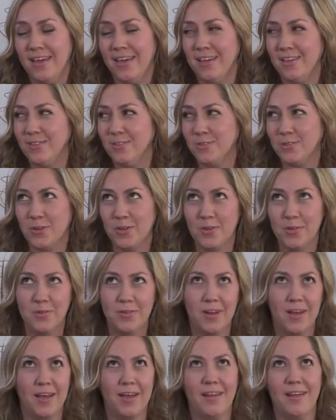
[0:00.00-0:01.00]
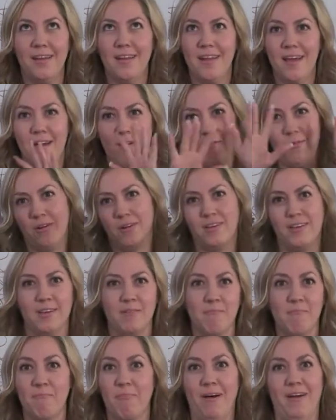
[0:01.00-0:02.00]
Eh, yo soy una
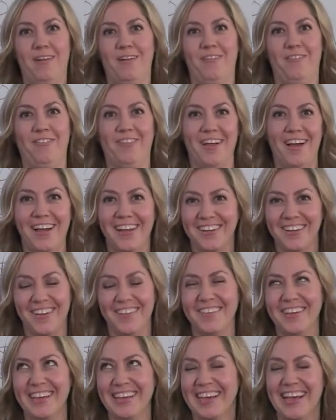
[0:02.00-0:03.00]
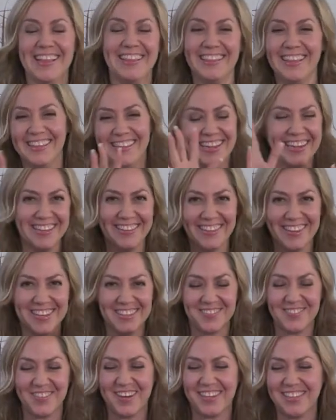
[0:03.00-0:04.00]
networking butterfly, ¿no? Me encanta andar en
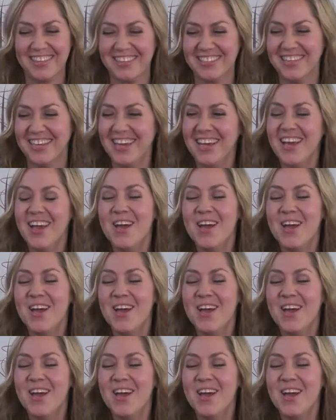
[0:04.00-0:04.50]
todas partes.